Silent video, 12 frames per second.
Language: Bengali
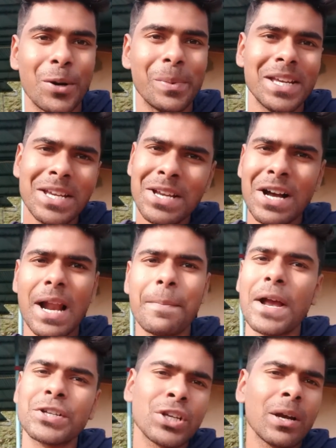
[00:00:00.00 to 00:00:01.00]
আর পাশে
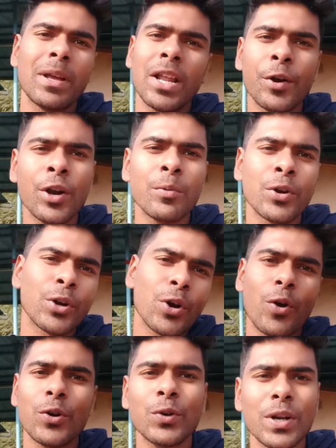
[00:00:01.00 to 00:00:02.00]
থাকা করে মনে করে অল
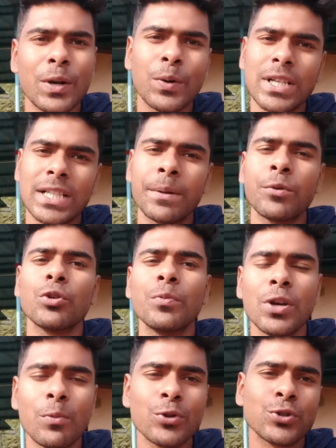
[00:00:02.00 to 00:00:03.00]
করে রেখো যাতে আমরা ভিডিও পোস্ট
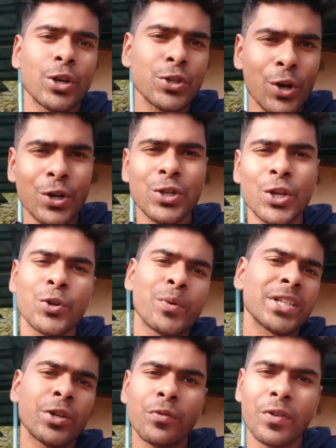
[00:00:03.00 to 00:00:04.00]
করি সঙ্গে সঙ্গে তোমার
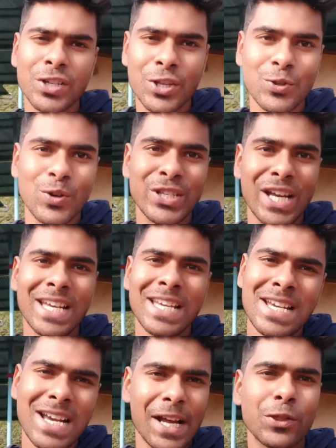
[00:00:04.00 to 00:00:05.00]
নোটিফিকেশন চলে যায় আর
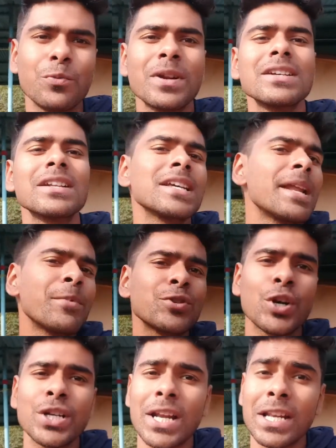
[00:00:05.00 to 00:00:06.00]
তোমরা যারা যারা আমার সঙ্গে
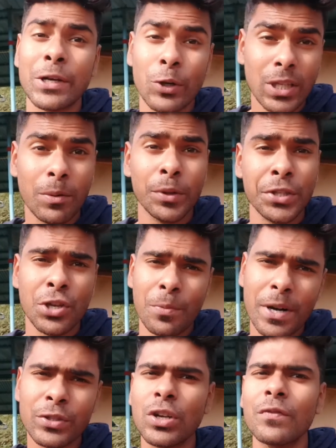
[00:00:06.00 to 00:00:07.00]
ডাইরেক্টলি কথা বলতে চাও
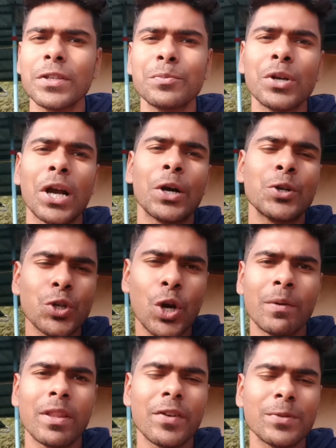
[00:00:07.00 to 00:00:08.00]
পার্সোনাল ফেসবুক অ্যাকাউন্ট সঙ্গে আমাদের
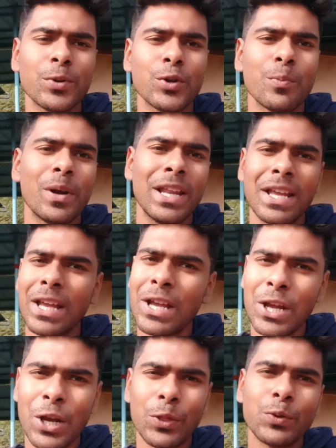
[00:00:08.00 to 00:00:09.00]
ফেসবুক গ্রুপের লিঙ্ক
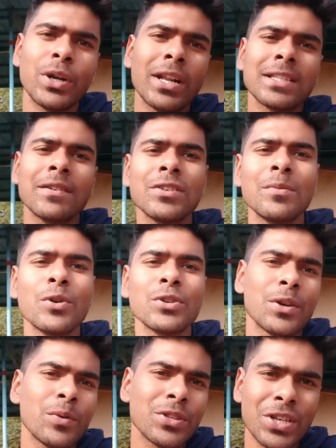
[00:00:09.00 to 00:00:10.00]
দুটো ডেসক্রিপশন বক্সে রয়েছে
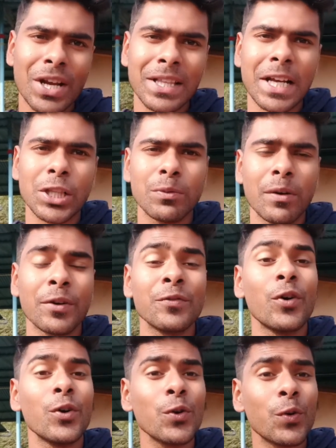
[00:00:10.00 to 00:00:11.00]
সেখান থেকে তোমরা আমাকে ফলো
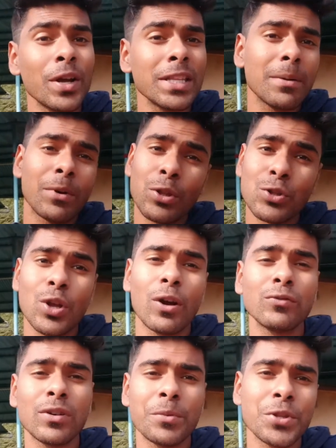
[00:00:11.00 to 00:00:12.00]
করে নিতে পারো তো চলো এখন
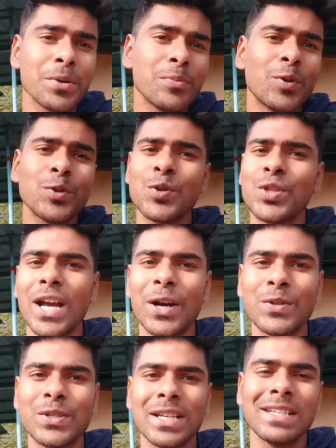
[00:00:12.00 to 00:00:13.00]
আমাদের এই পর্যন্ত দেখা হচ্ছে
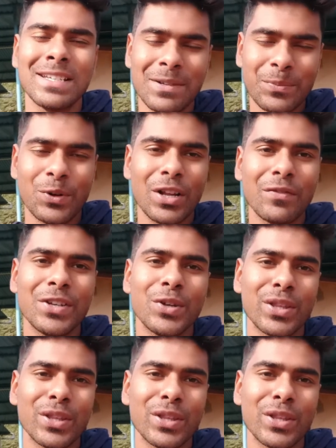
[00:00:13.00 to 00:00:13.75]
পরে ভিডিওতে